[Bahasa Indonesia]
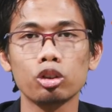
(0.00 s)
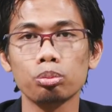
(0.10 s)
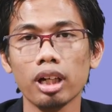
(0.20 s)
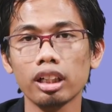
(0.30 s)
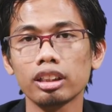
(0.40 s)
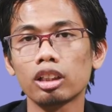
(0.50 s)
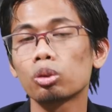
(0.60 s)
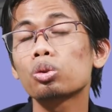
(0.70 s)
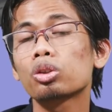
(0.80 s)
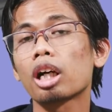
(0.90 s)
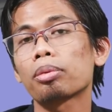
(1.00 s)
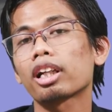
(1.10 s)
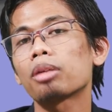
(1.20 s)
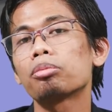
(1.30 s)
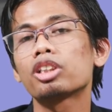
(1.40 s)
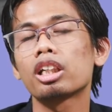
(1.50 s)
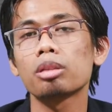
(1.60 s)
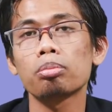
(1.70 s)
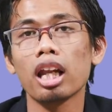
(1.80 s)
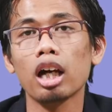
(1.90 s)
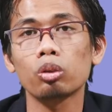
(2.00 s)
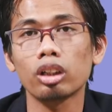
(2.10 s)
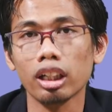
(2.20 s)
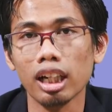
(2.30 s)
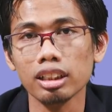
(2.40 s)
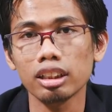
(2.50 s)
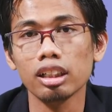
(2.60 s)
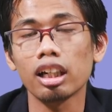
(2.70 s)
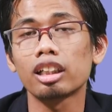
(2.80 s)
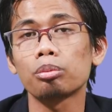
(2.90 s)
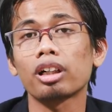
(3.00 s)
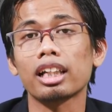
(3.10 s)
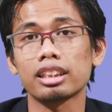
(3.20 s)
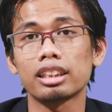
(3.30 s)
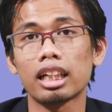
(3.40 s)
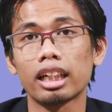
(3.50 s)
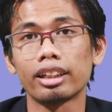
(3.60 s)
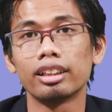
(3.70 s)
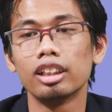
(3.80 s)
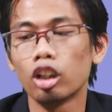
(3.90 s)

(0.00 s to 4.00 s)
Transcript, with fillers: Jepang yang dulu juga pernah menjadi pelaku kekerasan terhadap kasihnya ya.